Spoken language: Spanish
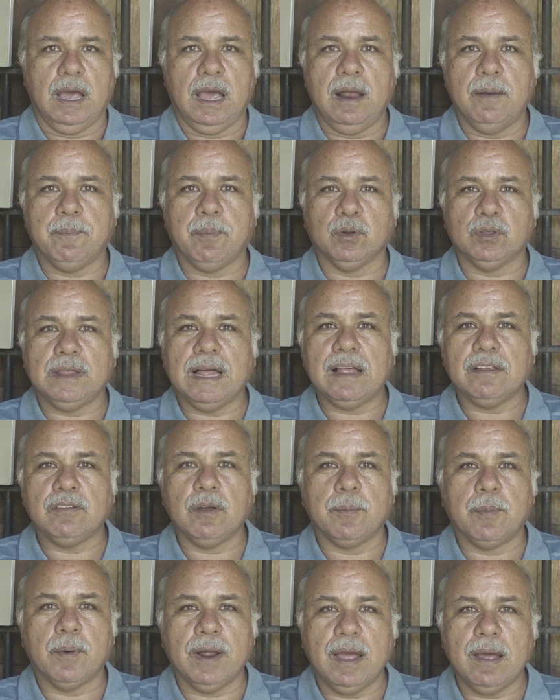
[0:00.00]
El
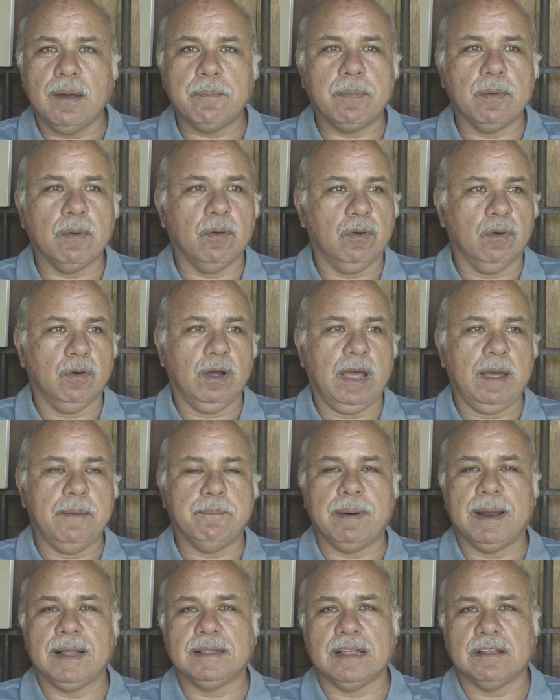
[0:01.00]
potasio, por ejemplo,
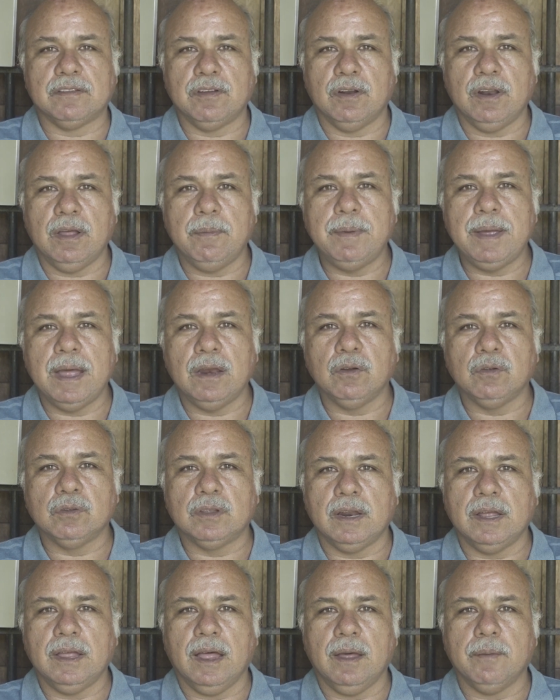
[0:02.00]
en plantaciones bien
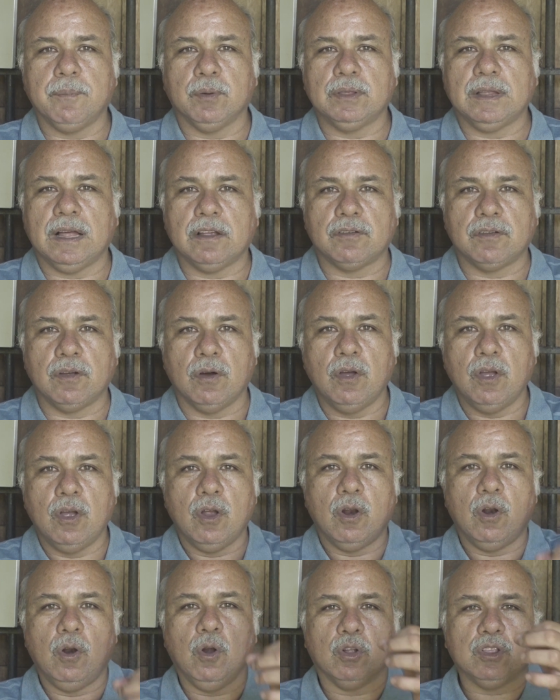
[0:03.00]
nutridas de potasio,
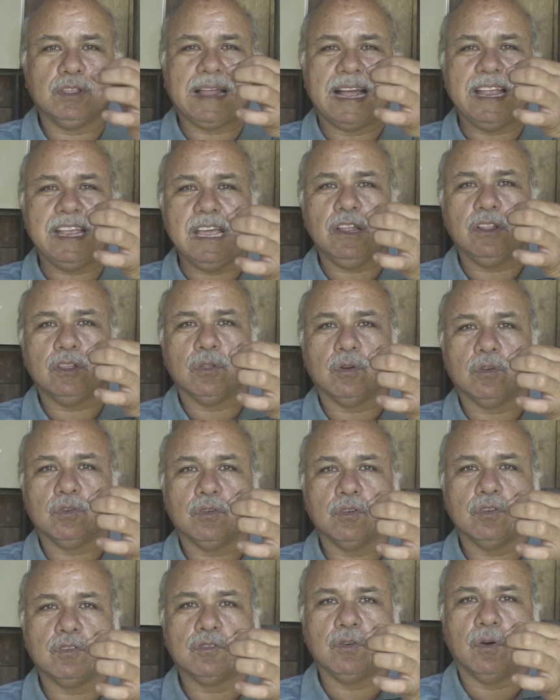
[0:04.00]
los
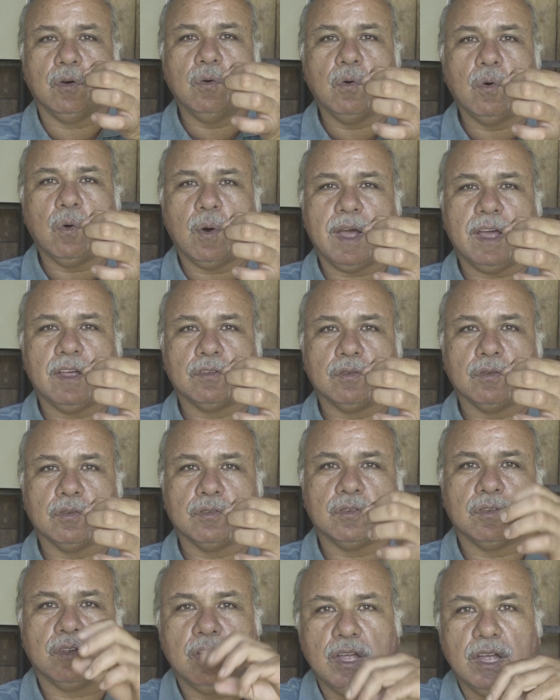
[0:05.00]
tallitos son
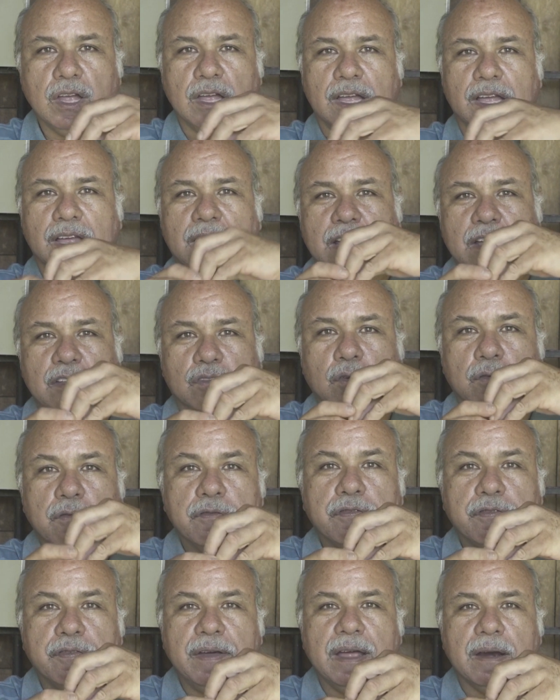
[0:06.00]
gruesos y
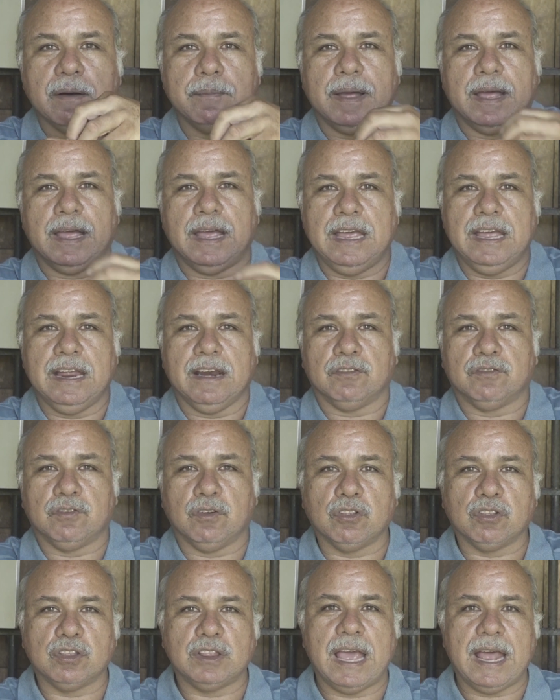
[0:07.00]
son firmes y
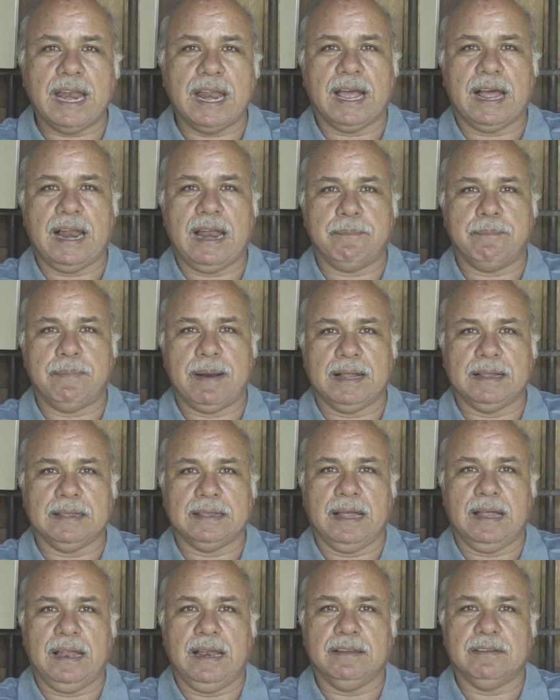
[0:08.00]
sostienen a la
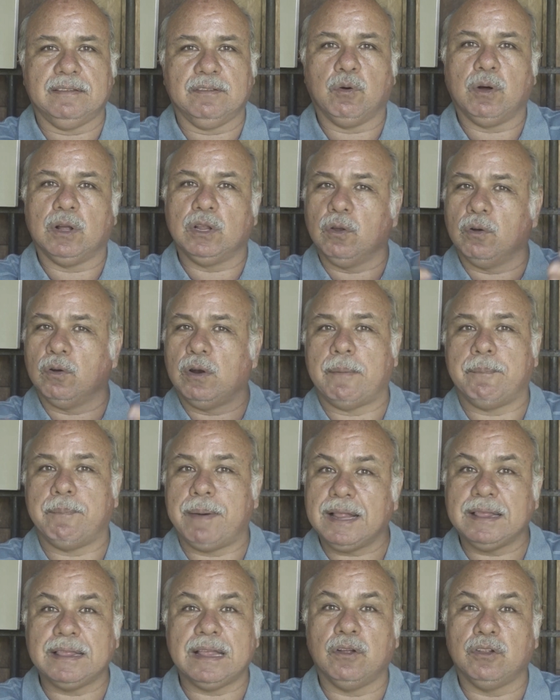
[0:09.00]
planta. Cuando la
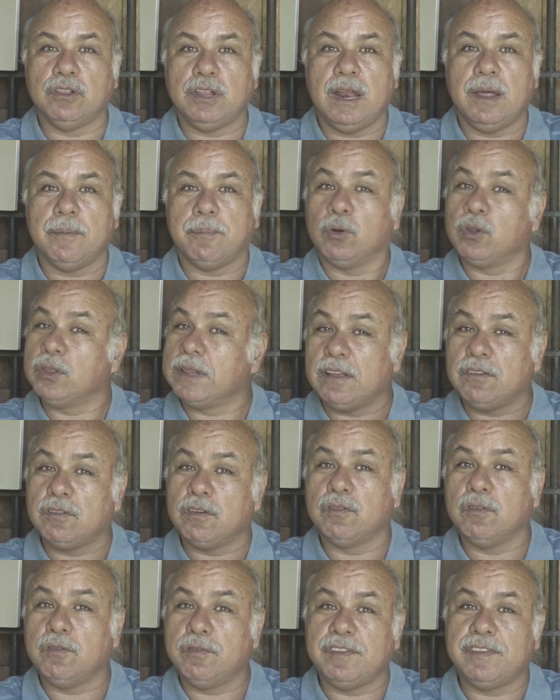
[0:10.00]
planta no tiene
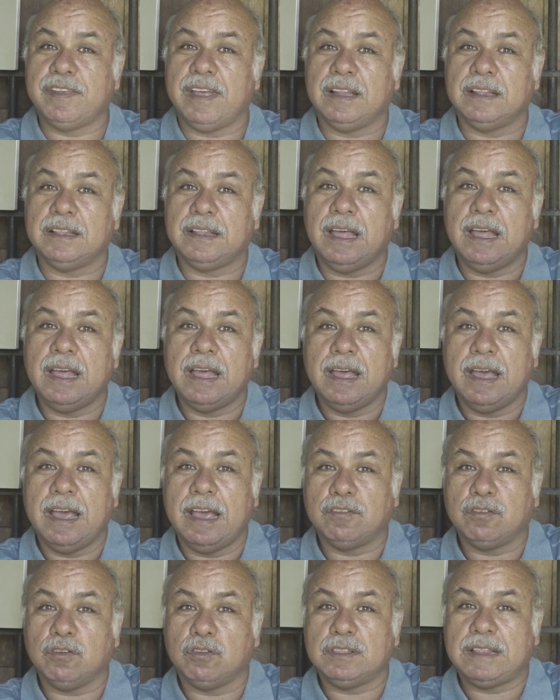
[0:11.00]
potasio suficiente,
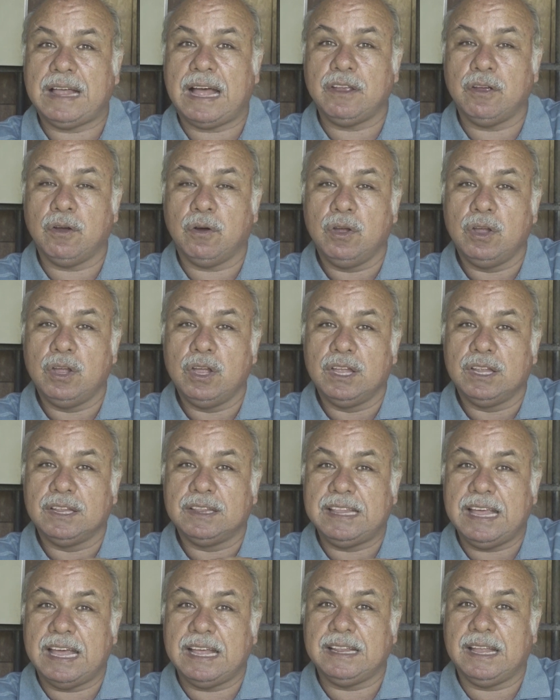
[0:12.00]
esos tallos
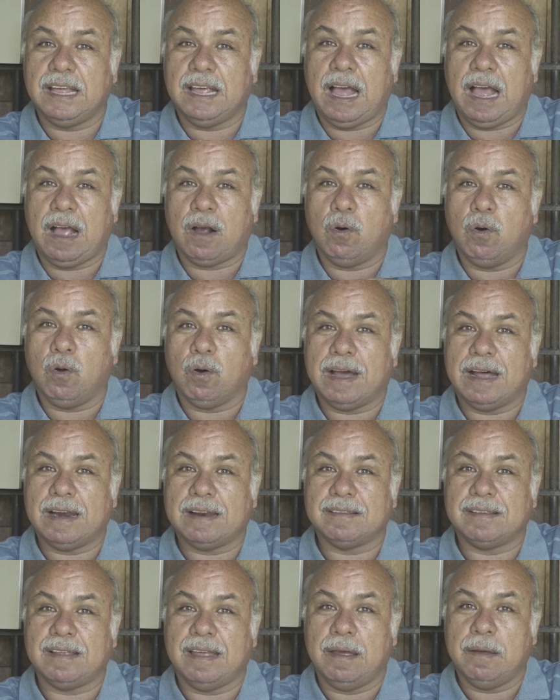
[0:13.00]
tienden a
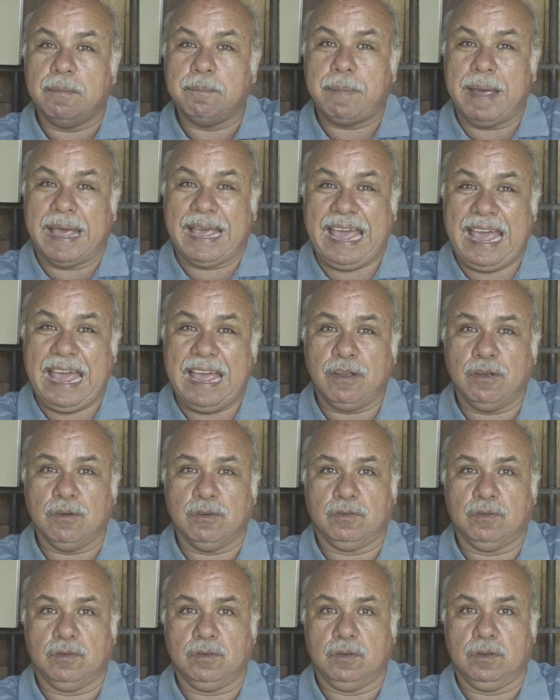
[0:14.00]
colocarse
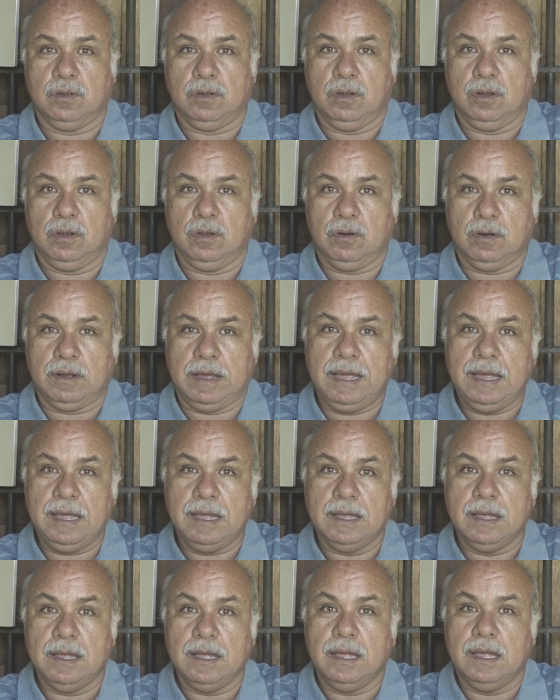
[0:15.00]
pequeños, ¿ok?
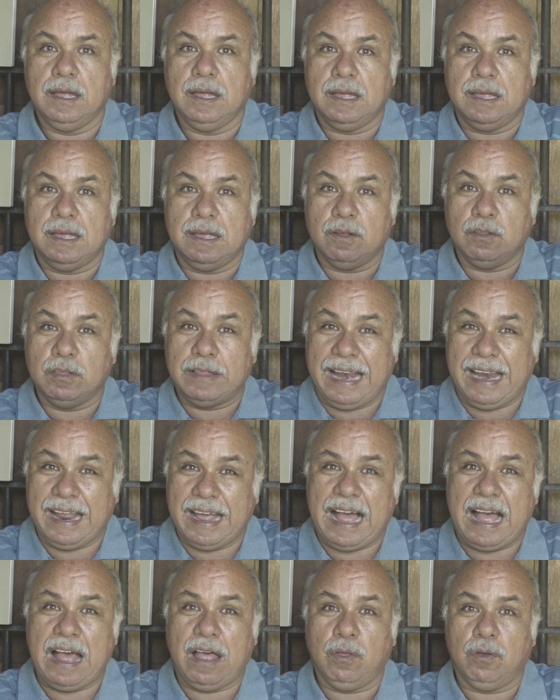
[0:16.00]

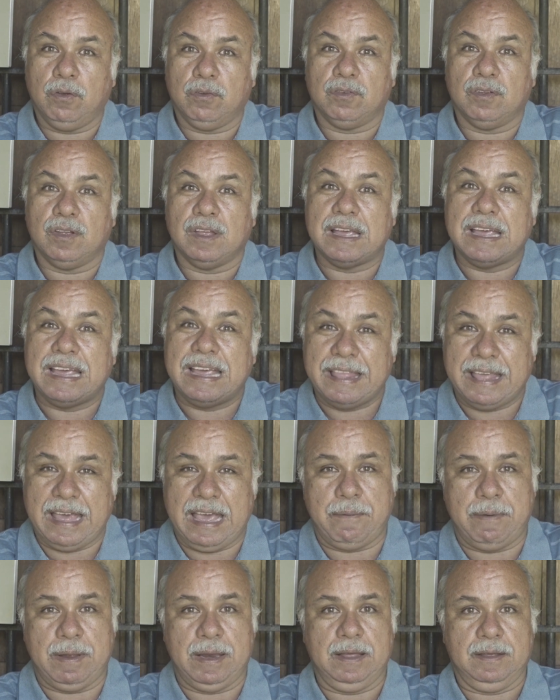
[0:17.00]
Delgados y
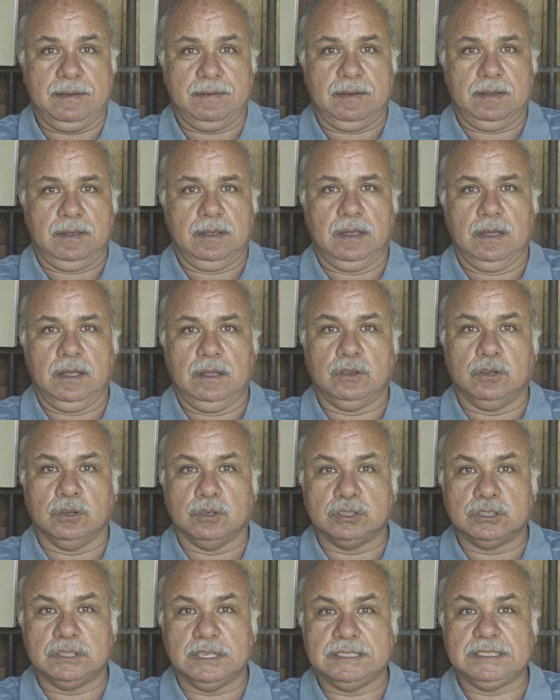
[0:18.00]
débiles.
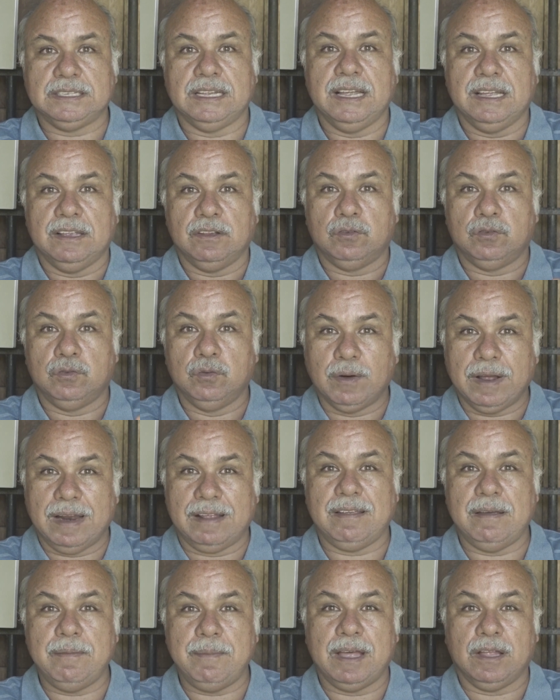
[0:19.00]
Entonces, su
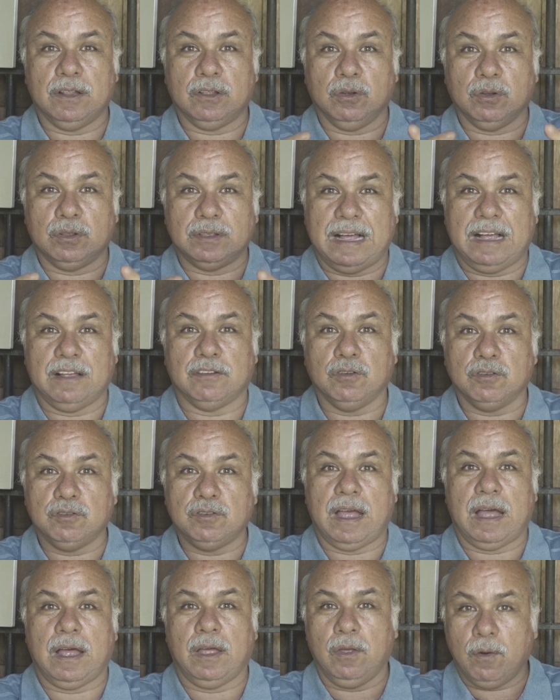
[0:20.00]
crecimiento está
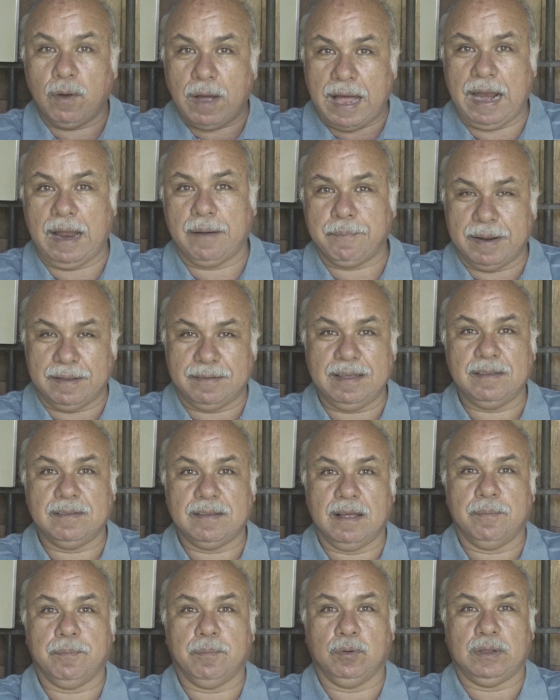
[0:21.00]
asociado a la
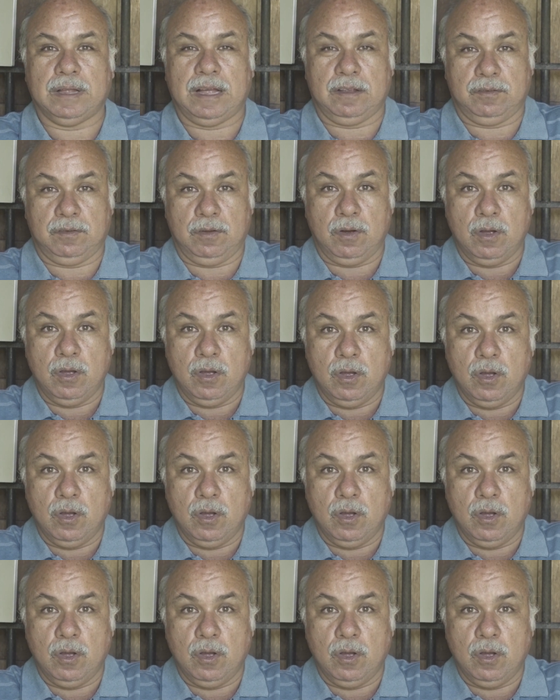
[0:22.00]
presencia del potasio.